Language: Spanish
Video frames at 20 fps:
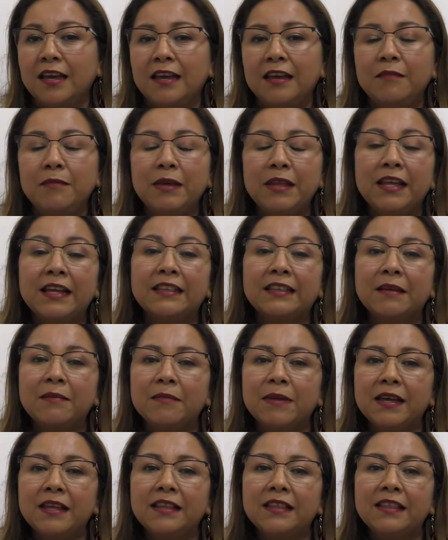
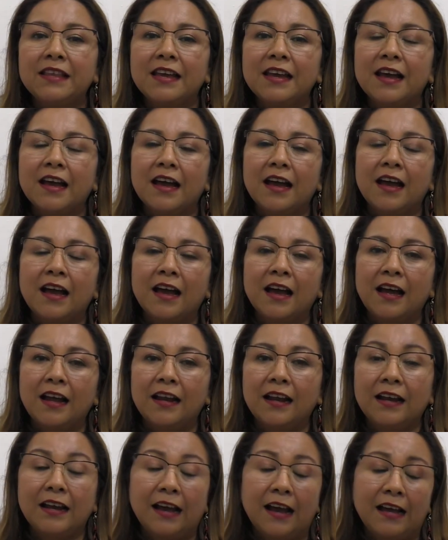inmediatamente a,
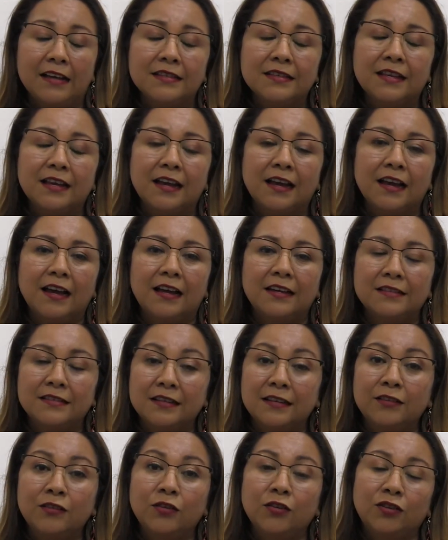la casa a
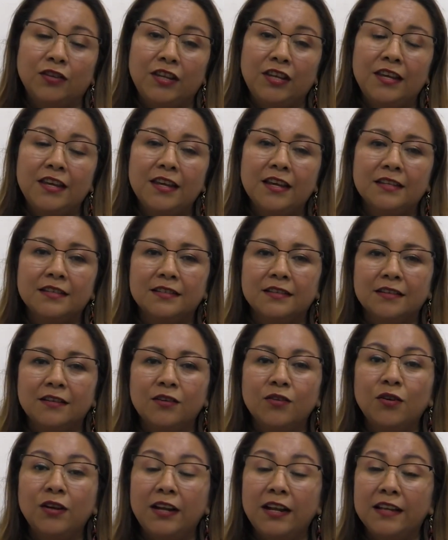hacer tortillas.
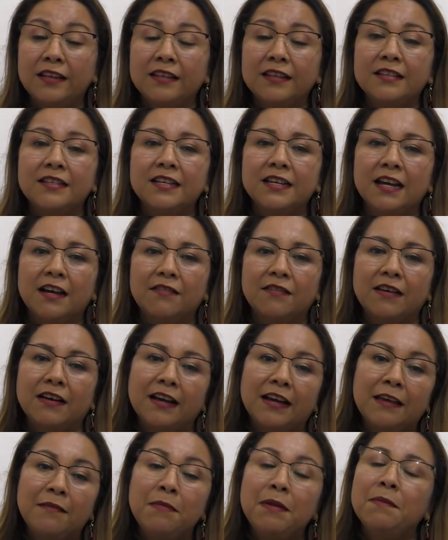Los clientes llegaban
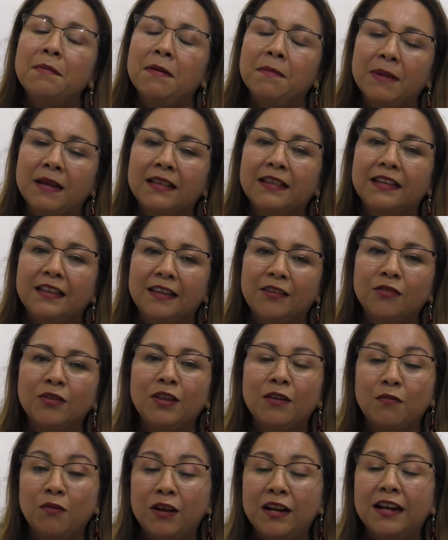ahí. Mi mamá tenía
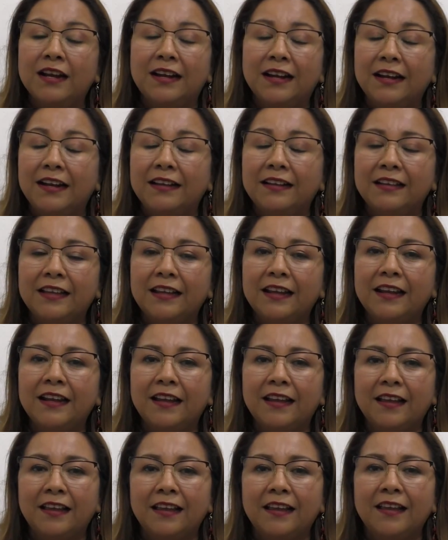una buena
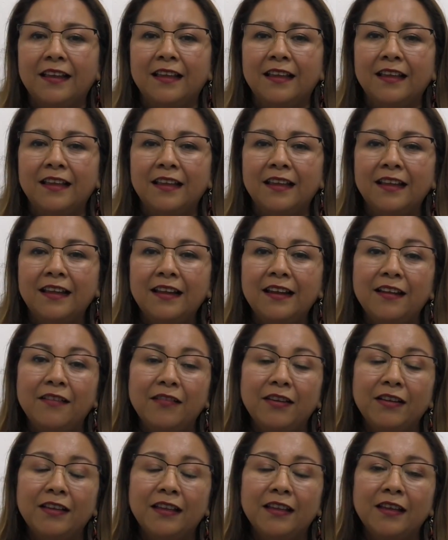clientela en la
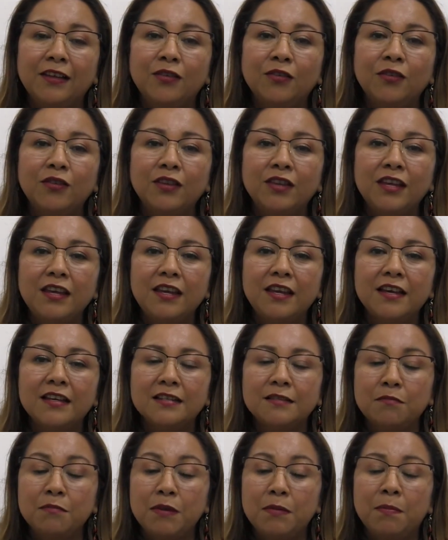venta de
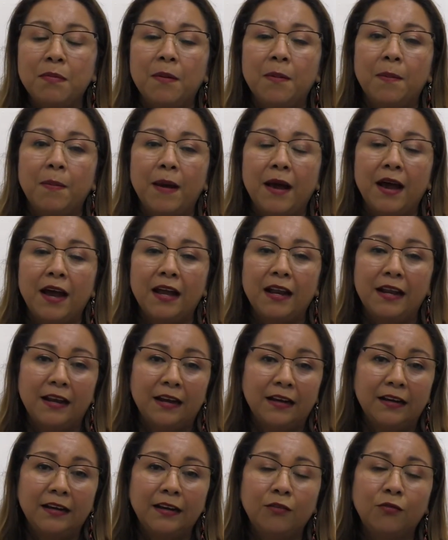tortillas, mi papá en
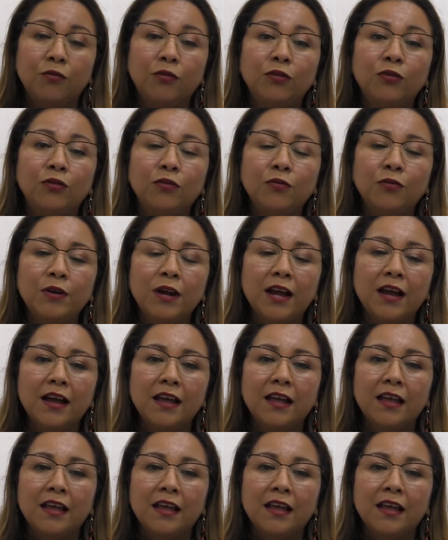la agricultura.